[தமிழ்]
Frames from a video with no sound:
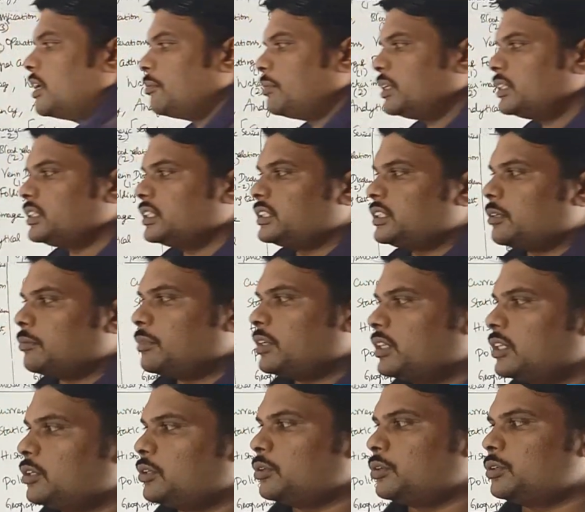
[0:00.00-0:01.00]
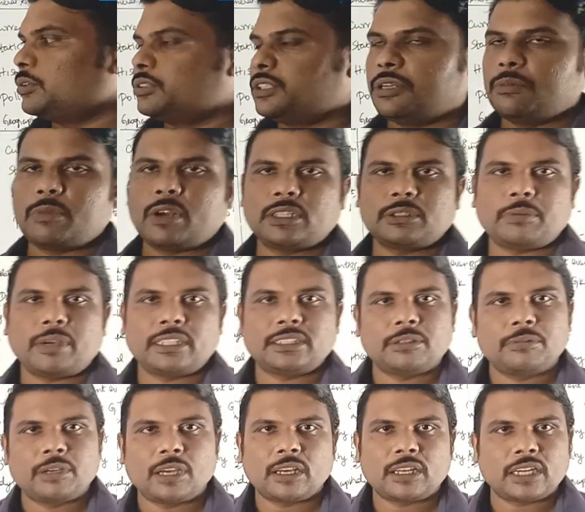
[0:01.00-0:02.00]
நம்பர் சிஸ்டம்லேருந்து டூ டு த்ரீ மார்க்ஸ்
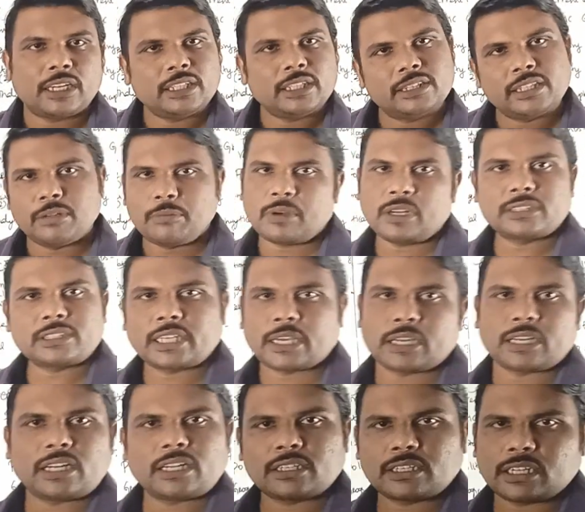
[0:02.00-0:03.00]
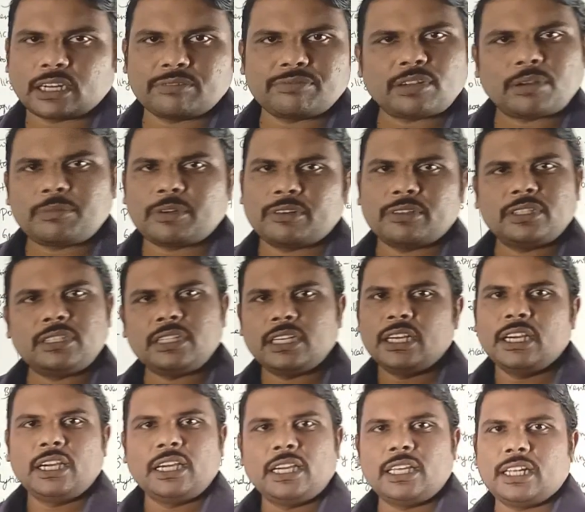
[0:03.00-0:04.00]
மேக்ஸிமம் கேட்குறாங்க த்ரீ மார்க்ஸ் கேட்குறாங்க கன்ஃபார்மாக வந்து
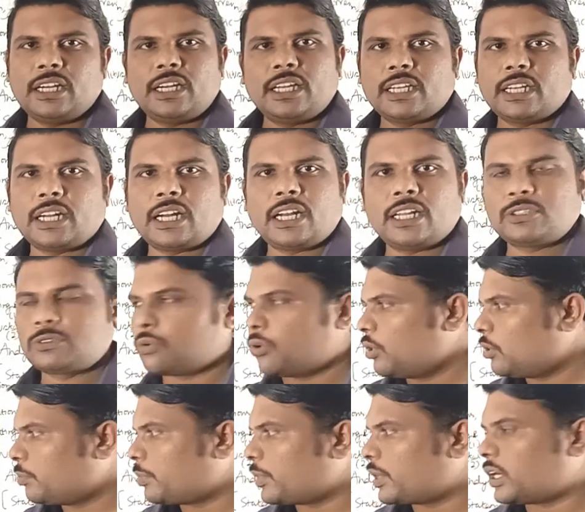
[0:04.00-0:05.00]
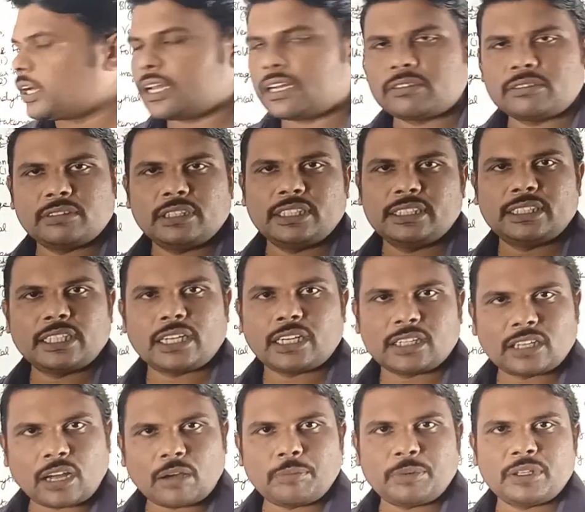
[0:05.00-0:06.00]
இதில் நீங்கள் நல்லா ஸ்கோர் பண்ணலாம்
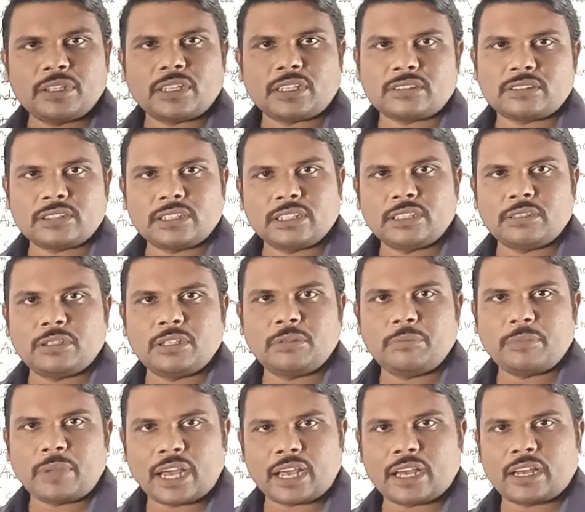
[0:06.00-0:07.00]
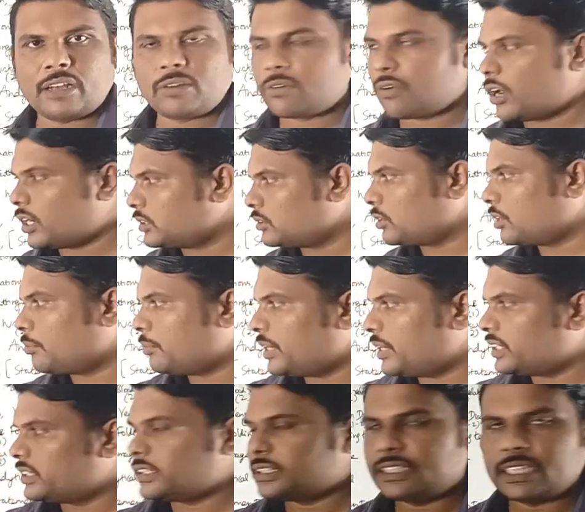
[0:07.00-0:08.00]
ஈஸியான டாபிக் தான் இது வந்து மே கான்ஸோட
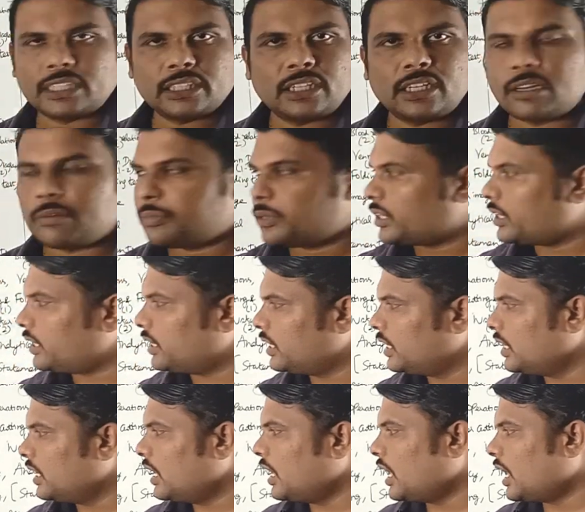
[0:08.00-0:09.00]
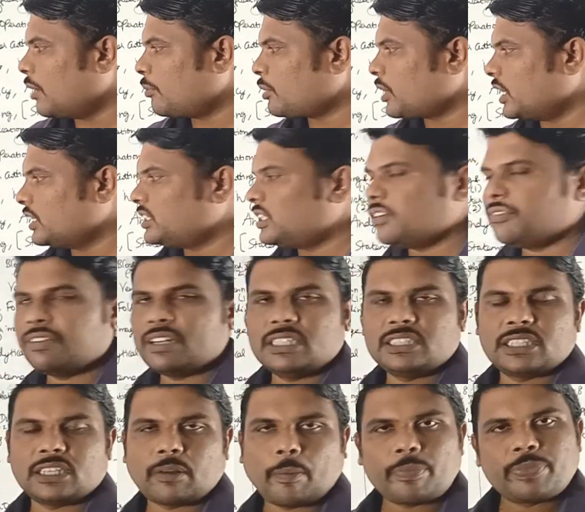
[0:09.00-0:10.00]
பேசிக் தான் இந்த டாப்பிக்கு அப்புறம்
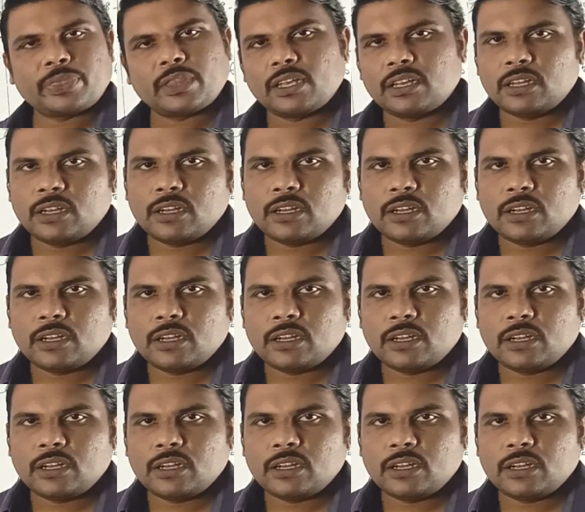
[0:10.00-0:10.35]
அச்சிஎஃப்எல்சிஎம்